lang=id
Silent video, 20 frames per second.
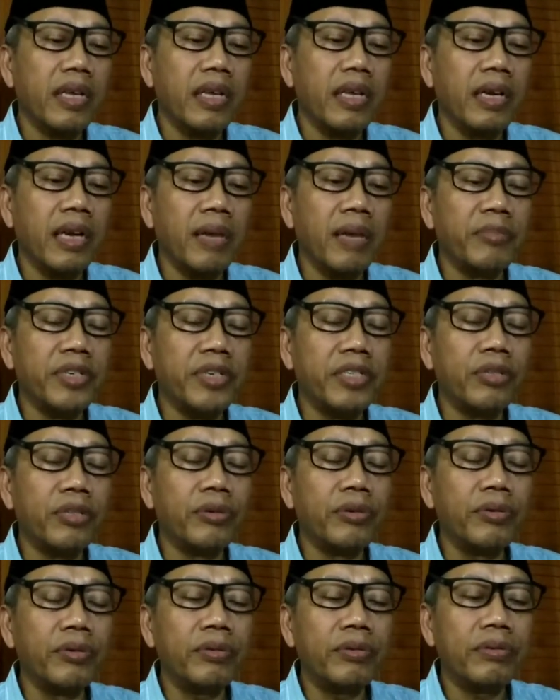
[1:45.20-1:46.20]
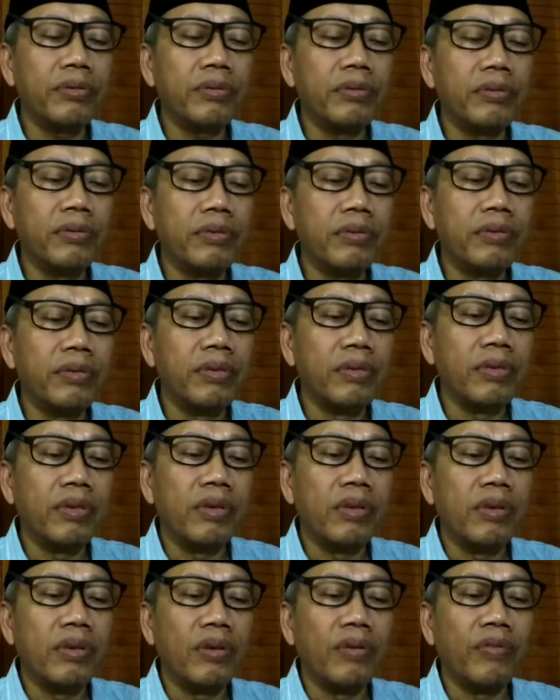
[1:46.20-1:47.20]
Number two,
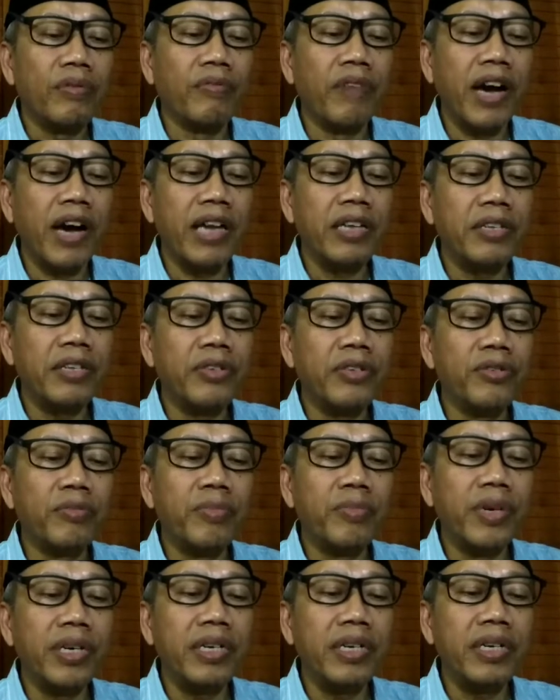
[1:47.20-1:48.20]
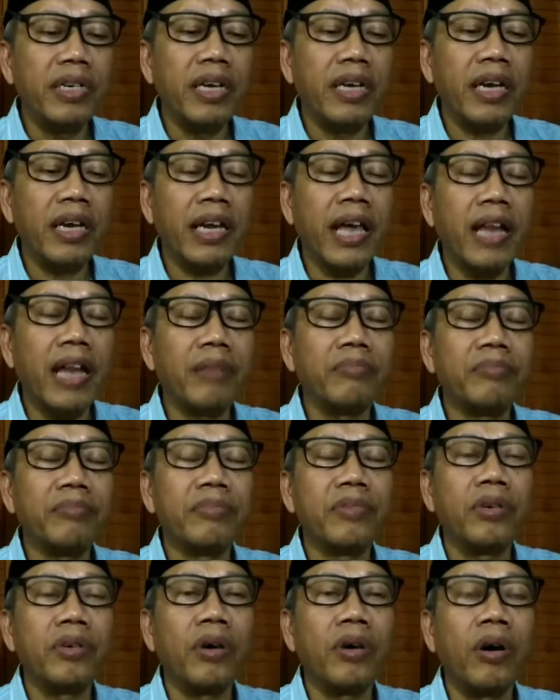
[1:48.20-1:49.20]
one human realm
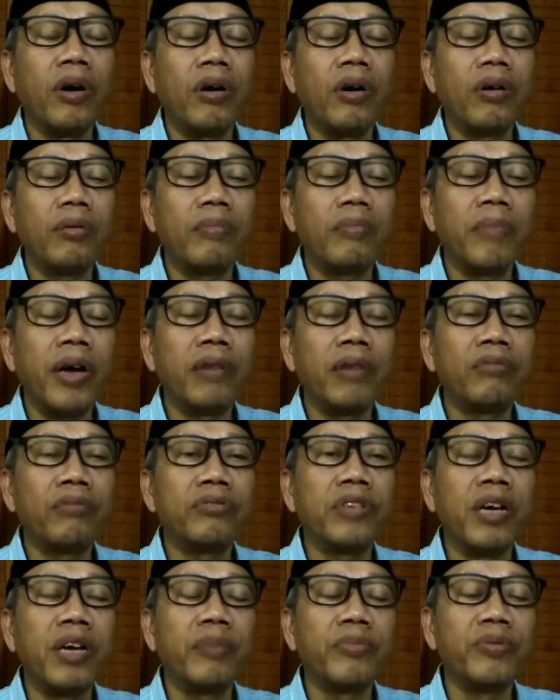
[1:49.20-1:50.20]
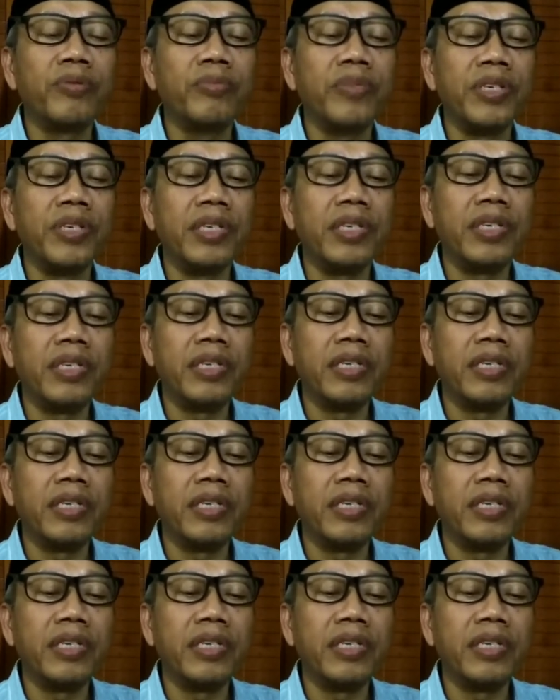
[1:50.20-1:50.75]
or manusa bumi.